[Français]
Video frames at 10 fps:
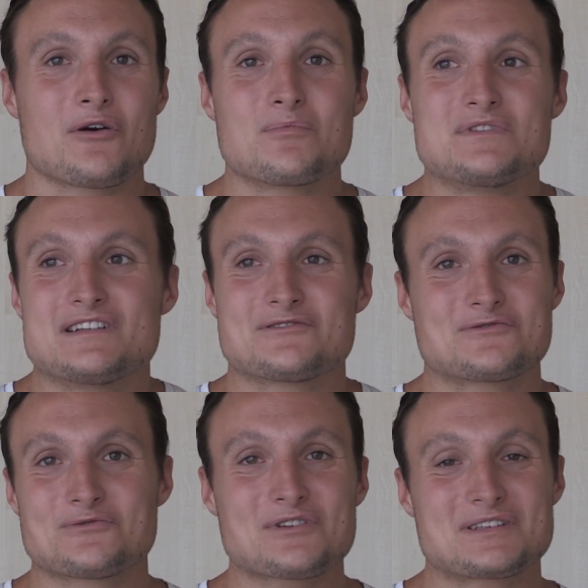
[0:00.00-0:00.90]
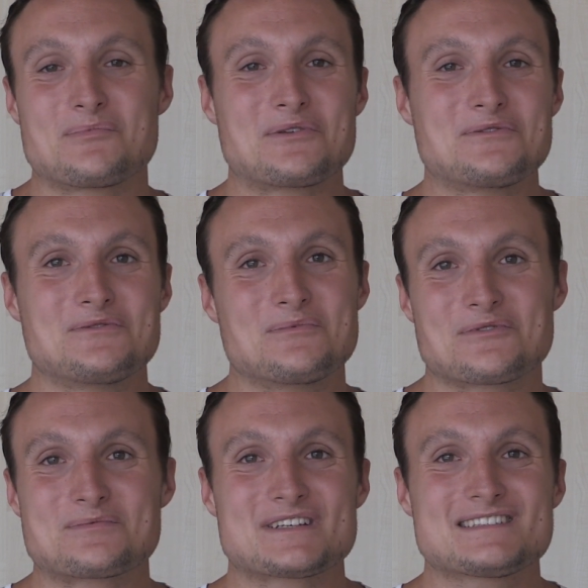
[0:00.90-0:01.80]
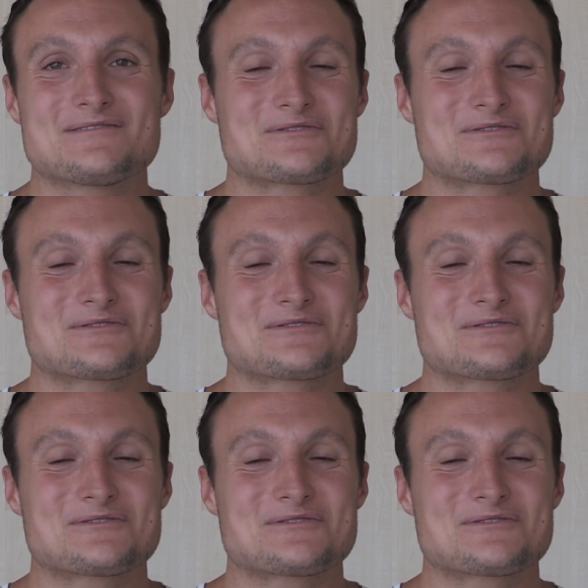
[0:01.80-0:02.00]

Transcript: oublier les autres joueurs, c'est pas du tout mon objectif.